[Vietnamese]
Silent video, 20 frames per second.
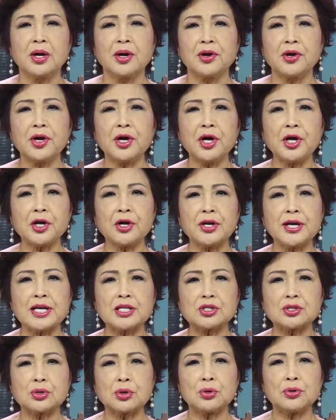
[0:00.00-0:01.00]
nơi có đa
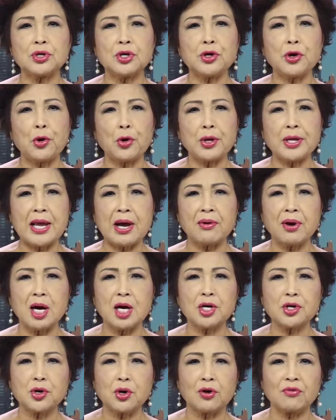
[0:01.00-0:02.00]
số người Hồi giáo ở
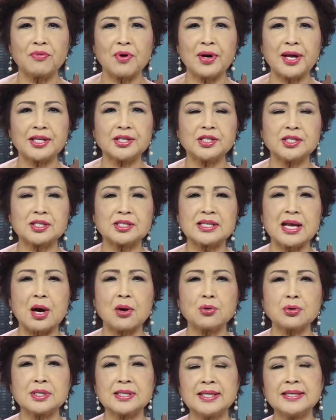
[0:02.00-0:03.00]
Ấn Độ vào ngày thứ
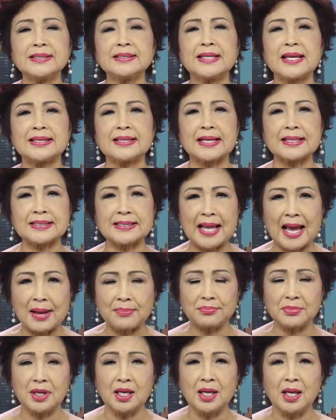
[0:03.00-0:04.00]
Sáu 9 tây tháng
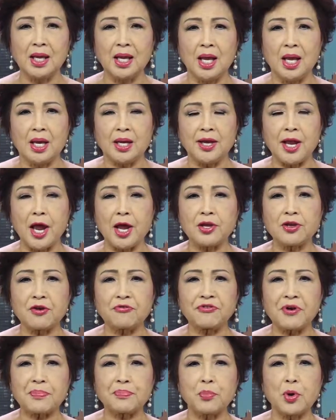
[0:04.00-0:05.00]
8, để cho
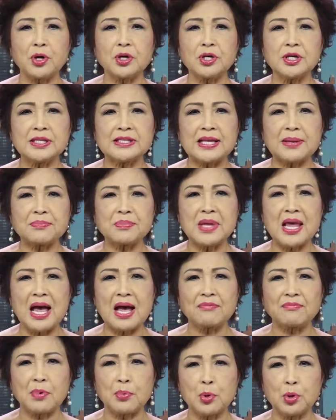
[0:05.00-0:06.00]
phép mọi người tham
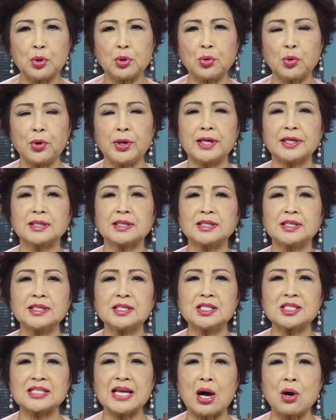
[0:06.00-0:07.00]
gia vào buổi nguyện thứ
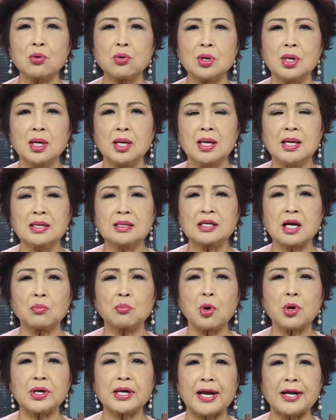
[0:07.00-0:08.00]
Sáu trong
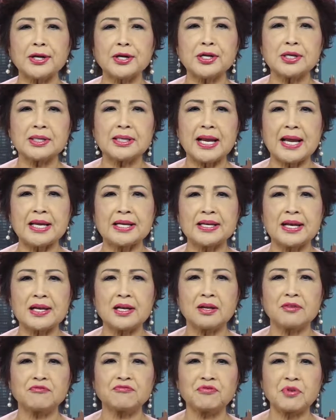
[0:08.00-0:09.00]
bối cảnh nước này ra
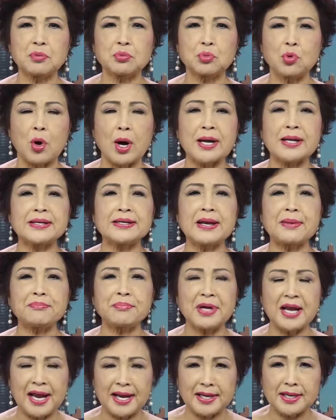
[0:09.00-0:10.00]
lệnh phong tỏa
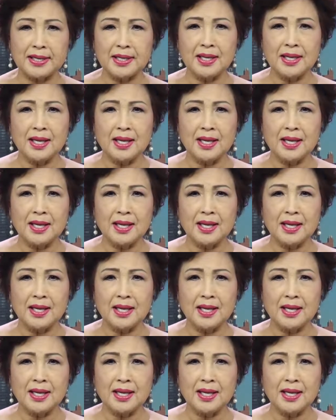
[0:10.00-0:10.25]
5 ngày